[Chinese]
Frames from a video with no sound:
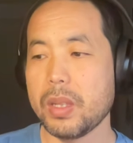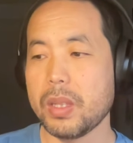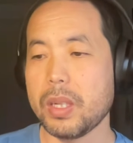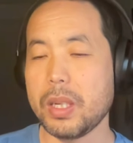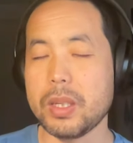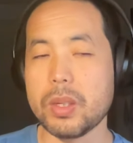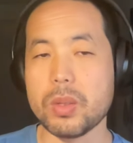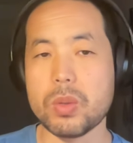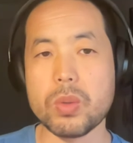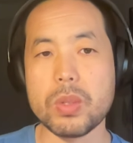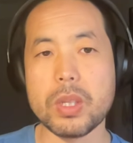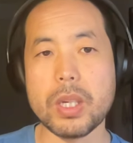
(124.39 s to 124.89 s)

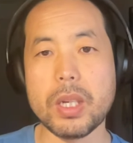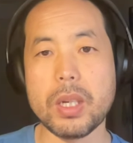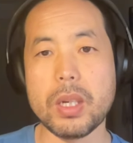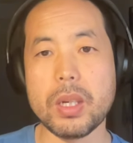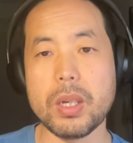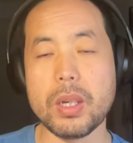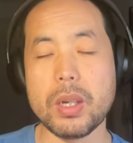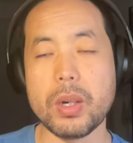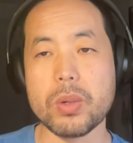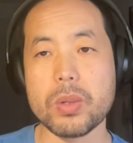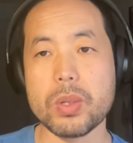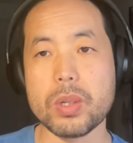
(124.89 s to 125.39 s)
大家都在
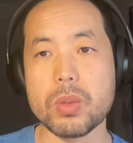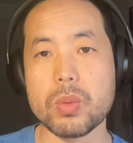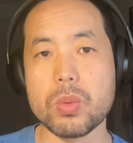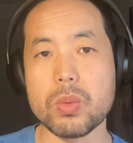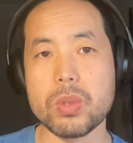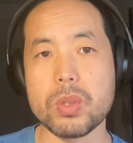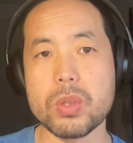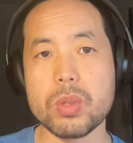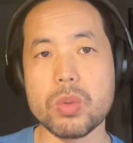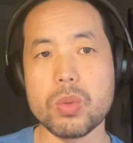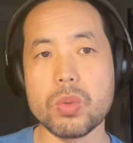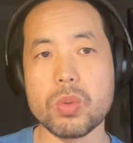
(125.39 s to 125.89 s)
聊这个
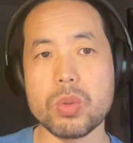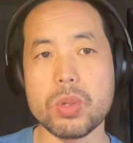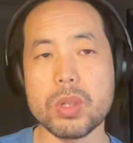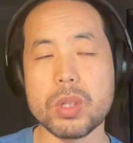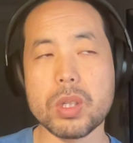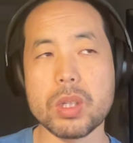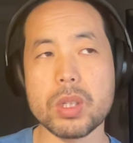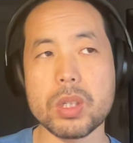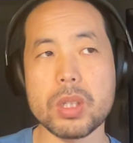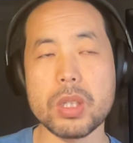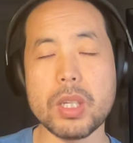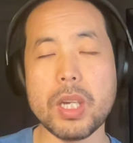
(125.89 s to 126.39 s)
东西，就是说
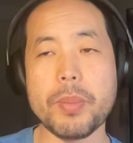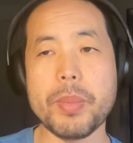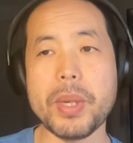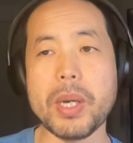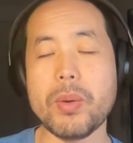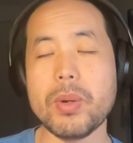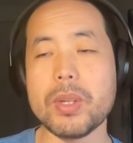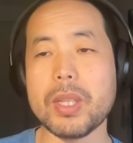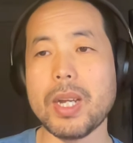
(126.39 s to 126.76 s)
这个时代变